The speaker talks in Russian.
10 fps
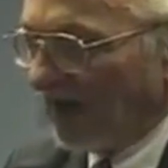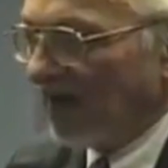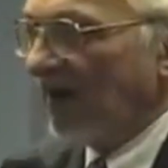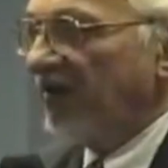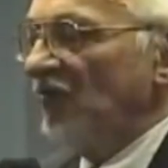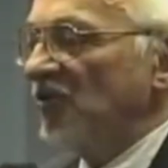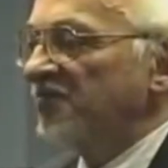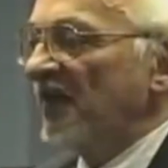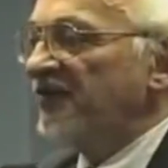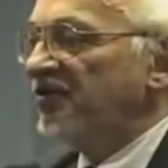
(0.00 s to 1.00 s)
как его
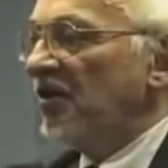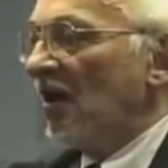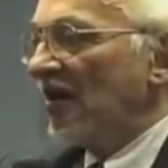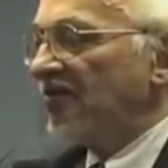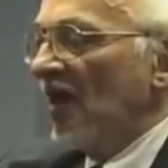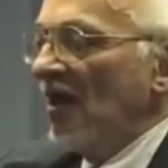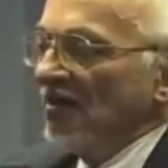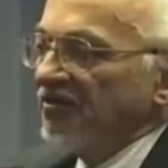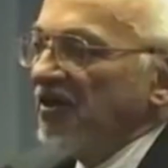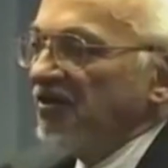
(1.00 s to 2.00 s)
спасти от
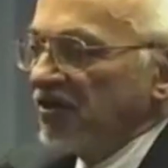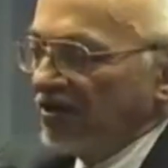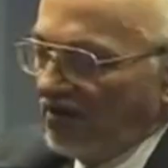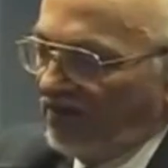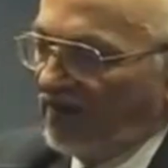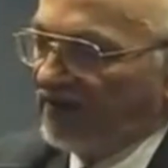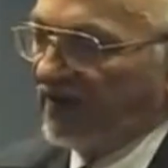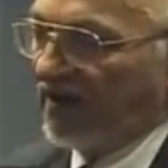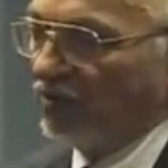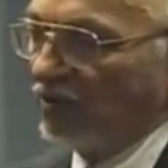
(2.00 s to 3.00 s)
тысячи
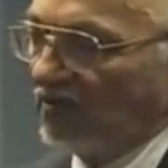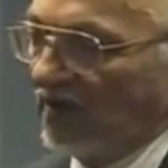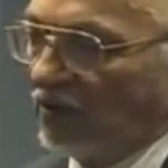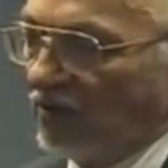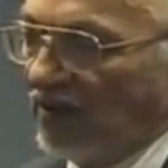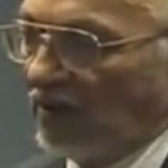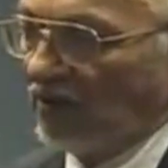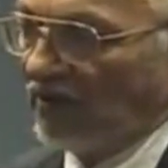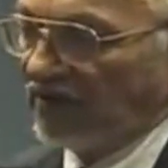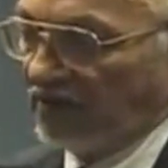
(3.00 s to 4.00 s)
инфекций, которые вокруг
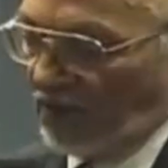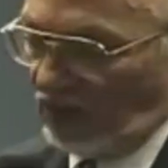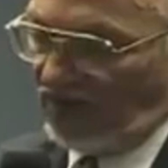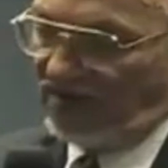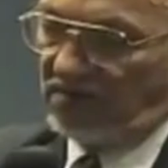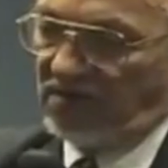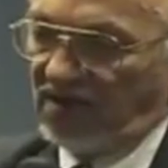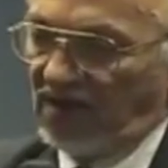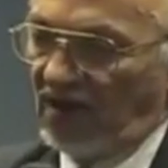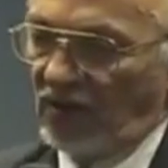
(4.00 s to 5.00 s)
находятся? Природа
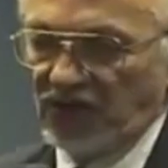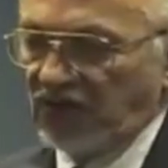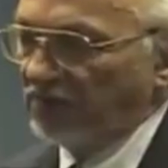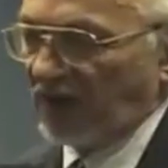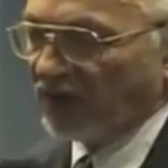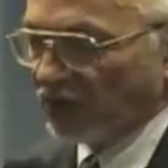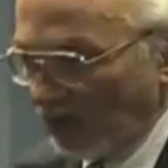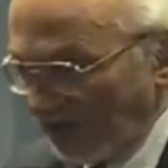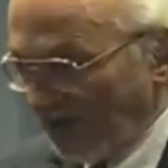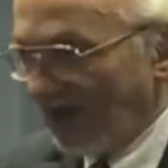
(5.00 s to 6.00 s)
изобрела очень
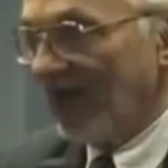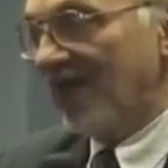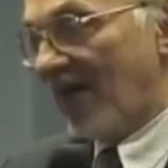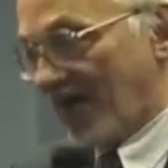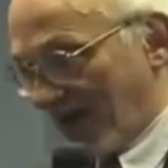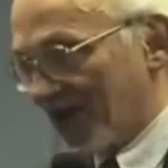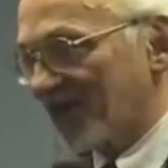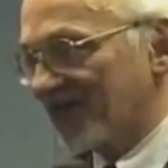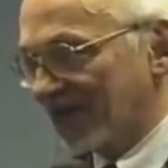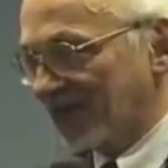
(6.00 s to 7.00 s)
простой, как
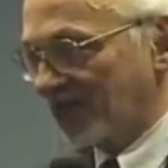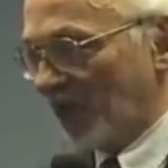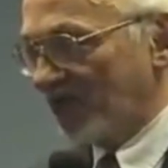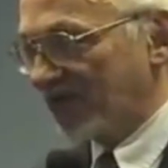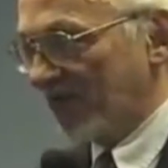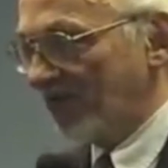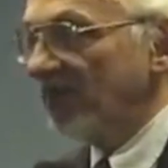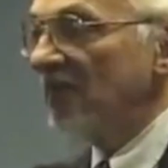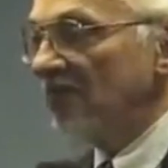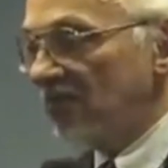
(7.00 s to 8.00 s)
кажется, способ
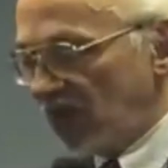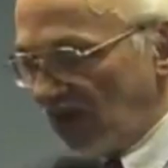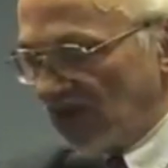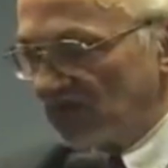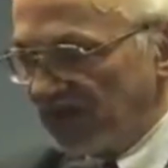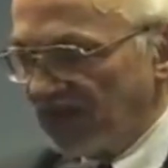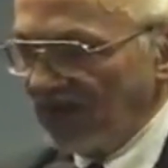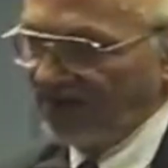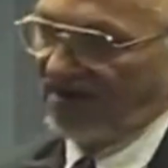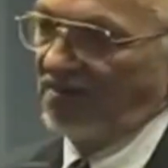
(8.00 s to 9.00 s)
через
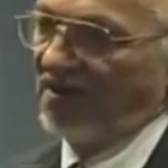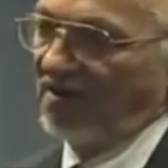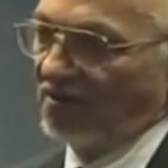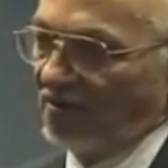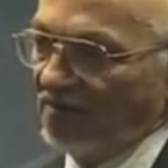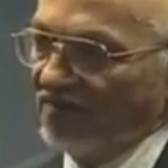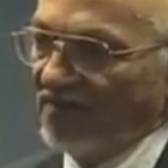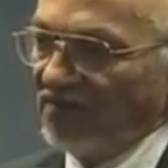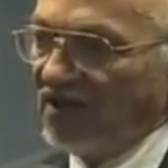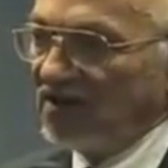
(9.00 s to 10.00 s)
материнское молоко
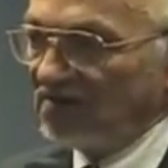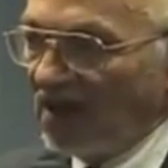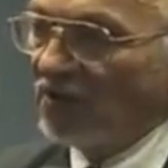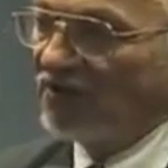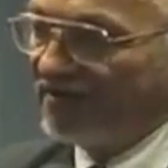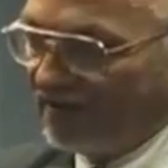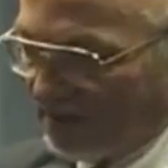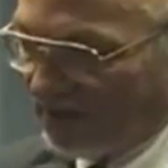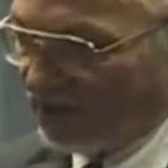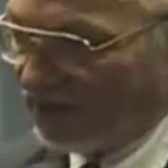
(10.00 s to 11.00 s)
через Молозева
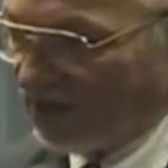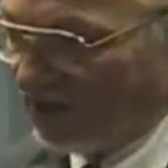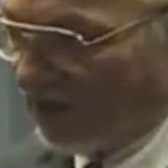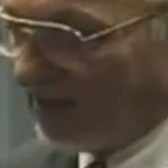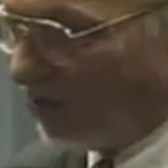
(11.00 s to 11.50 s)
по существу. Вот